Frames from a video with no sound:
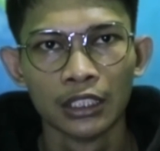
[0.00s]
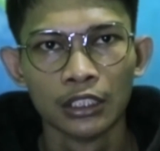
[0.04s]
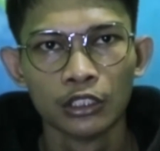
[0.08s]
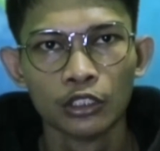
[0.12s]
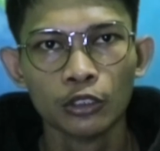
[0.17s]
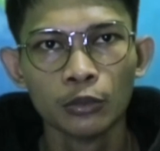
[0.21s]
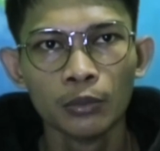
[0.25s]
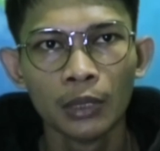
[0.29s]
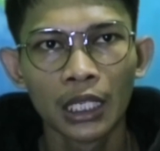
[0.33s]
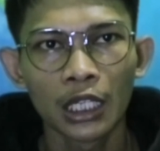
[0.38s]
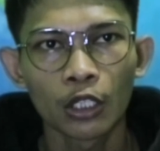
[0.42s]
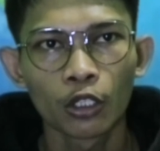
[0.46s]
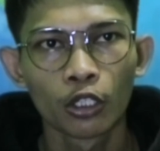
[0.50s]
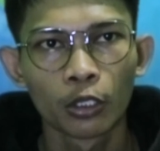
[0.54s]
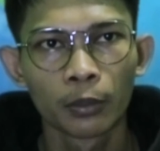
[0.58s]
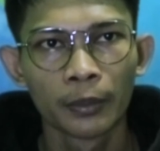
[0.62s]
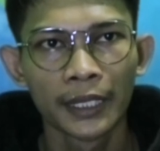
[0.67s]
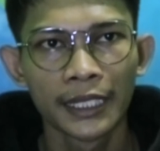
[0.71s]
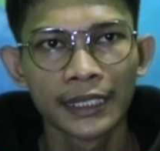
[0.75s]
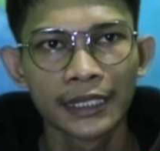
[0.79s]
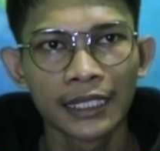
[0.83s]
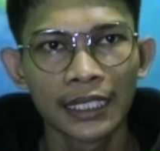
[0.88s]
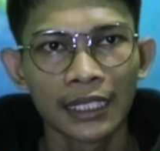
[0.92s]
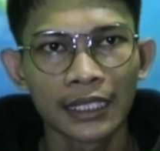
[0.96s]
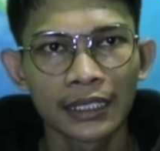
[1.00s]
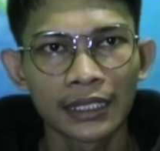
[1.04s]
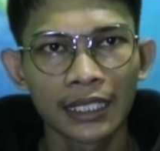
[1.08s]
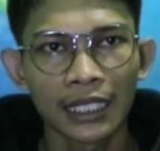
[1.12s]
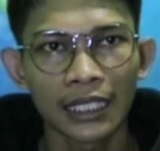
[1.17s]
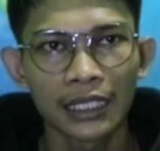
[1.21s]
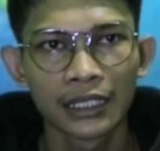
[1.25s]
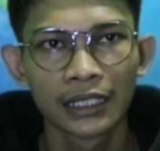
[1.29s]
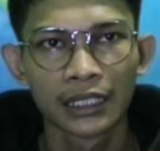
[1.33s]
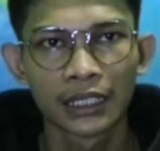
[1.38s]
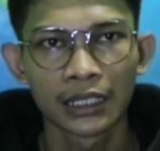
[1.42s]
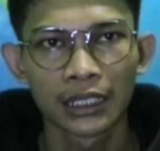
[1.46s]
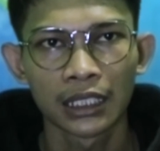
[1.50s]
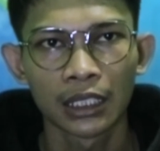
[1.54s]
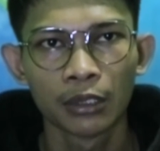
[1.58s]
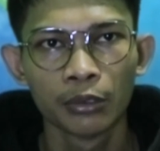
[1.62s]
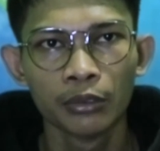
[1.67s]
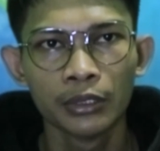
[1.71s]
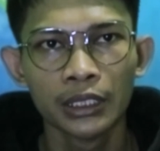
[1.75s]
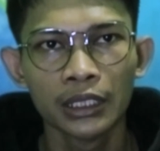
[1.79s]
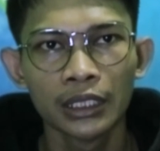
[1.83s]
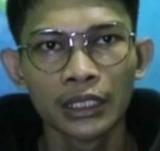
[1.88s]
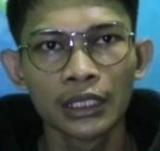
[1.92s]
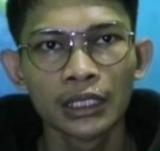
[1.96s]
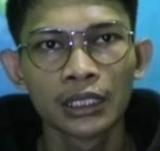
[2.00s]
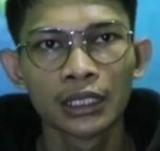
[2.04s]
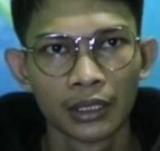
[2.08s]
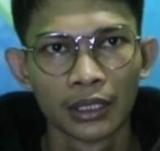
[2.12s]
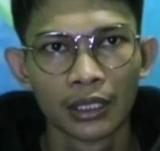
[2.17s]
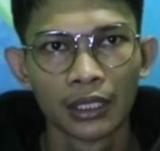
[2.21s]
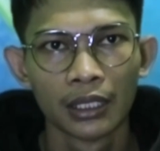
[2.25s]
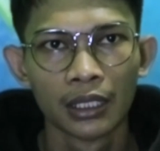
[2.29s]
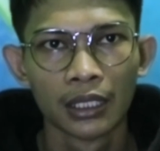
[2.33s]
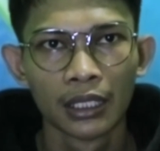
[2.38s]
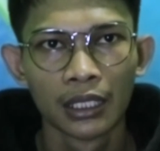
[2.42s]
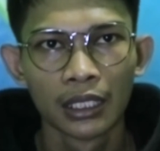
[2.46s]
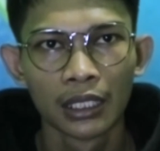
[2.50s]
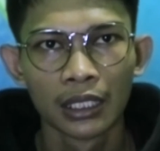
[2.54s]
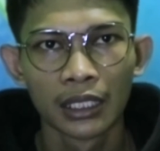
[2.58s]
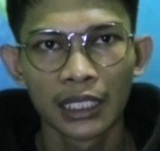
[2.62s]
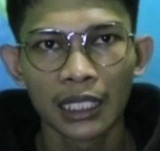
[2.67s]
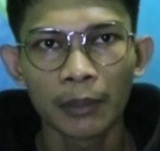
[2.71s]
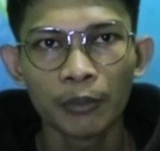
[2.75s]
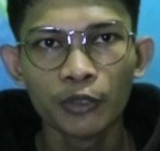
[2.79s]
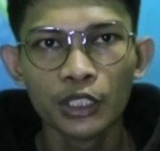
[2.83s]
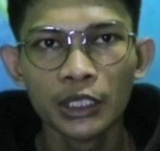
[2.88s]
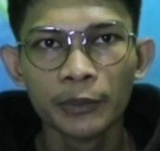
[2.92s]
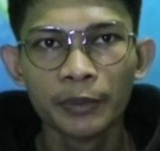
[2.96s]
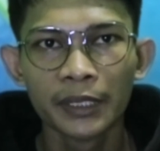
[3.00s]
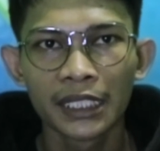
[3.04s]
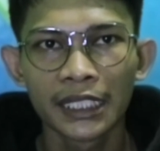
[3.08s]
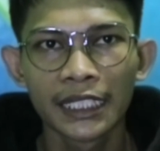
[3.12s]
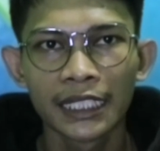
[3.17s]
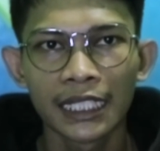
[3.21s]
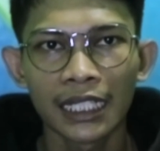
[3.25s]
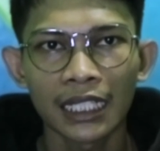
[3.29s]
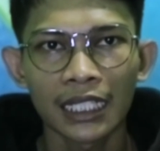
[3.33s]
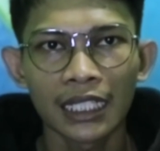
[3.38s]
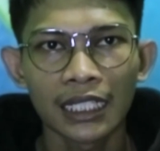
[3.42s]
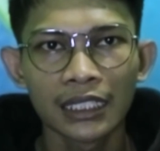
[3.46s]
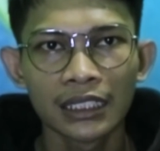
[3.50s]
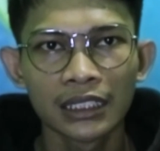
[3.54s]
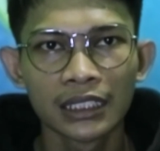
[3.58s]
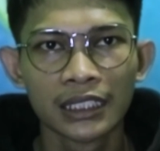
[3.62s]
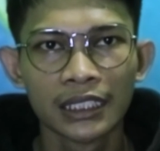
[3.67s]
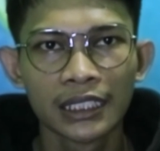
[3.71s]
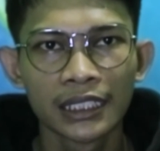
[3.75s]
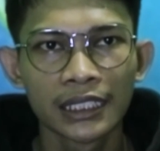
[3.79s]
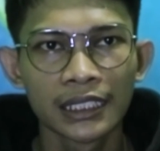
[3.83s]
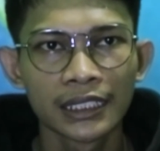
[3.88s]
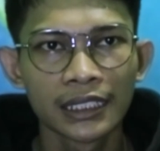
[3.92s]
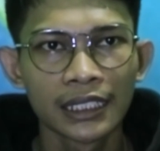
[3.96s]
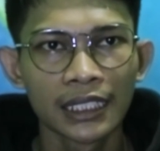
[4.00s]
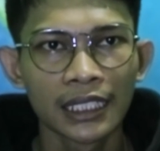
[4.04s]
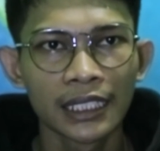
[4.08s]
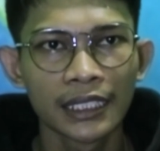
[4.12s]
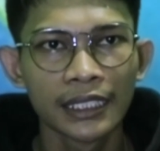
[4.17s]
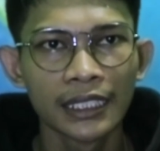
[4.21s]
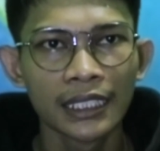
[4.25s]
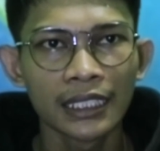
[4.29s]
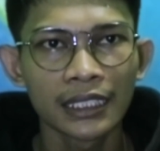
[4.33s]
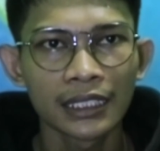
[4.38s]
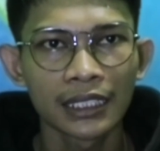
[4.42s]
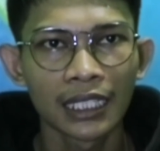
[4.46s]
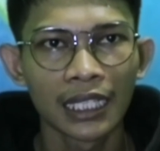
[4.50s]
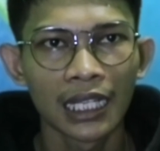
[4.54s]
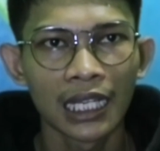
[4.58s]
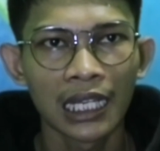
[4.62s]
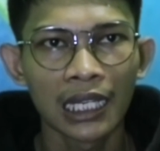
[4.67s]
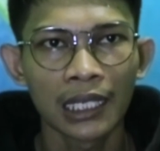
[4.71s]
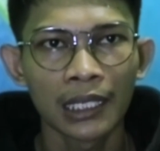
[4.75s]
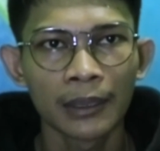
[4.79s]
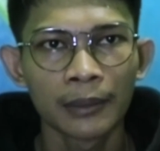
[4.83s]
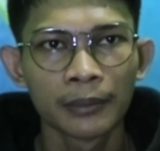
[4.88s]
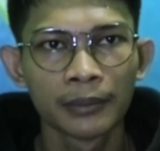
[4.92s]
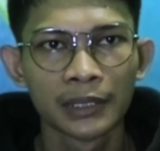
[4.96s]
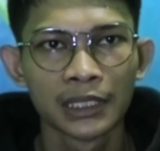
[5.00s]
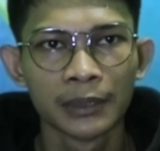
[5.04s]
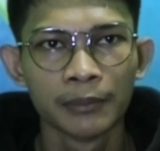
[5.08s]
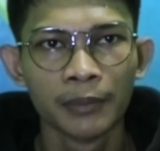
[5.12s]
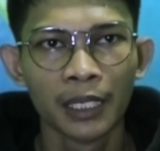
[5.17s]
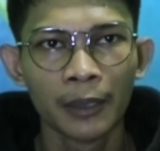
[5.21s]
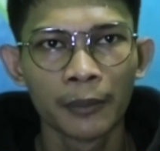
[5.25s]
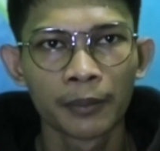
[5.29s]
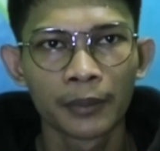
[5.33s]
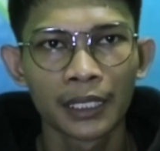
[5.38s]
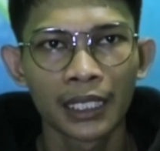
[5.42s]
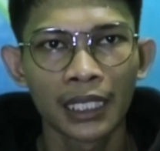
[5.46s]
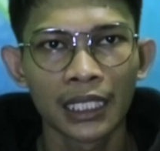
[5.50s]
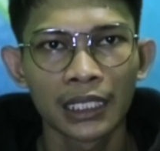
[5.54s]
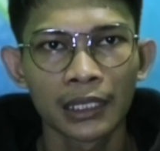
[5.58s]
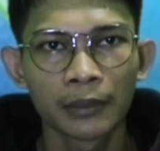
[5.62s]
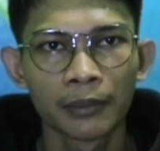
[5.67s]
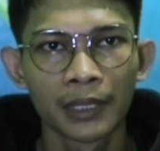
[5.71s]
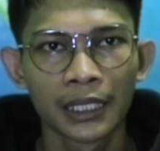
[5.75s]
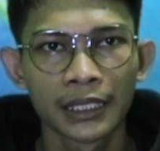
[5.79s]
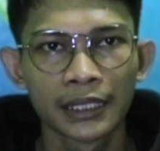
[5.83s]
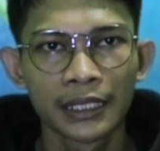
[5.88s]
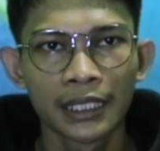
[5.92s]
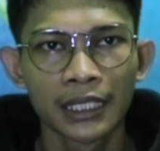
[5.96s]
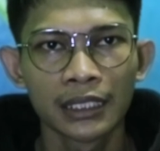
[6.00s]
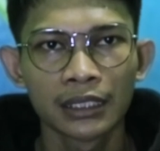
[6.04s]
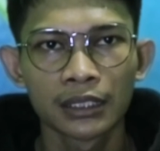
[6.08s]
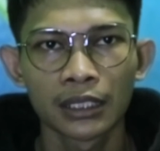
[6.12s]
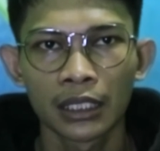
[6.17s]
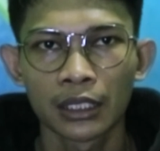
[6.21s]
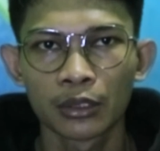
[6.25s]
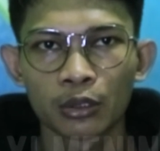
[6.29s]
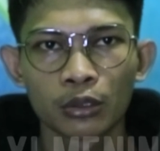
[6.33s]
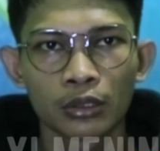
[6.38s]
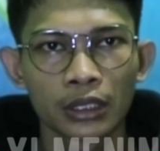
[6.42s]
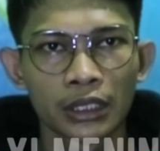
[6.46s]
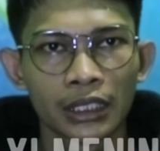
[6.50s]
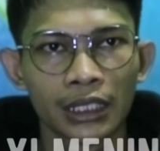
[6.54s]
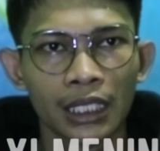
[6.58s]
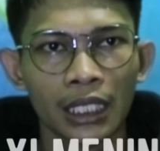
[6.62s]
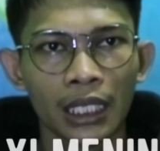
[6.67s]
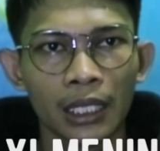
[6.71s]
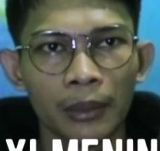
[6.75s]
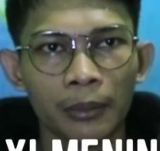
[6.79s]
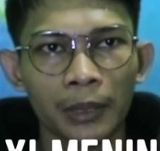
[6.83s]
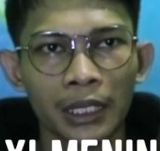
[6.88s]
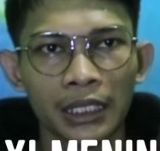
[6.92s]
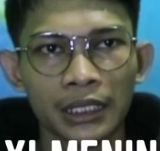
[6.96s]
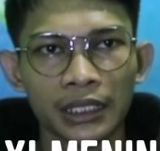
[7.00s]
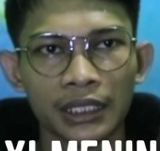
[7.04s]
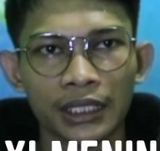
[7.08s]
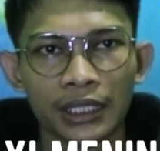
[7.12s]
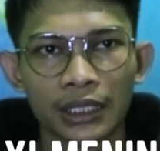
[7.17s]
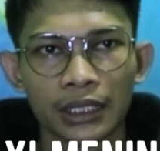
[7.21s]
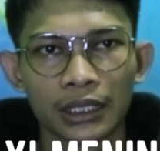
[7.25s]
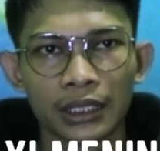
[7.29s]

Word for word: Jumlah korbannya tak diketahui namun diperkirakan sedikitnya ia telah menyebabkan kematian 103 bayi.